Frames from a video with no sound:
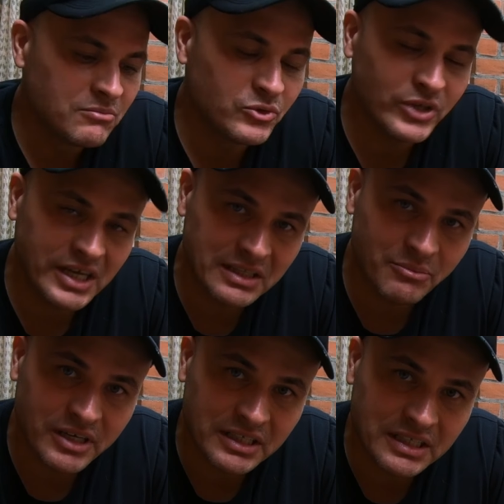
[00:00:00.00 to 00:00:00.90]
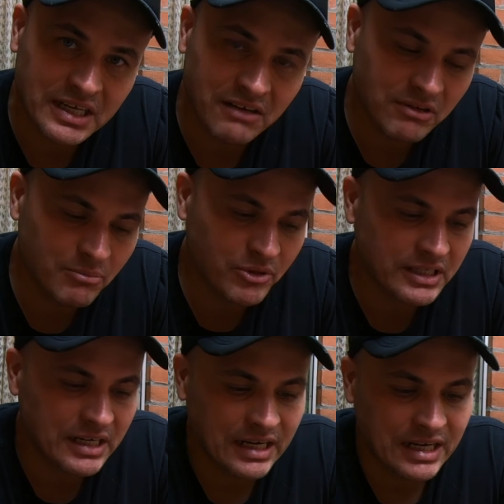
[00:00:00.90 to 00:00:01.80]
Mucha gente puede que tenga una por
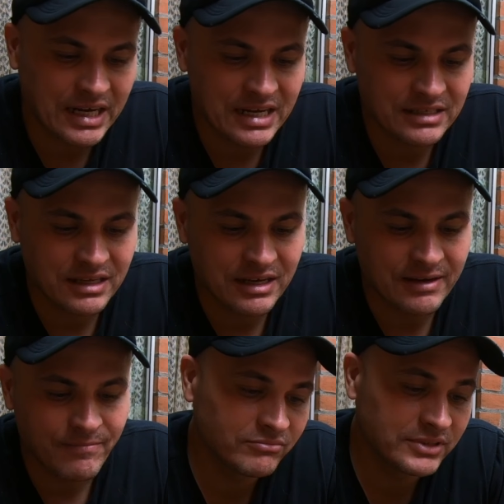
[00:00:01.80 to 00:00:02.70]
ahí en la casa.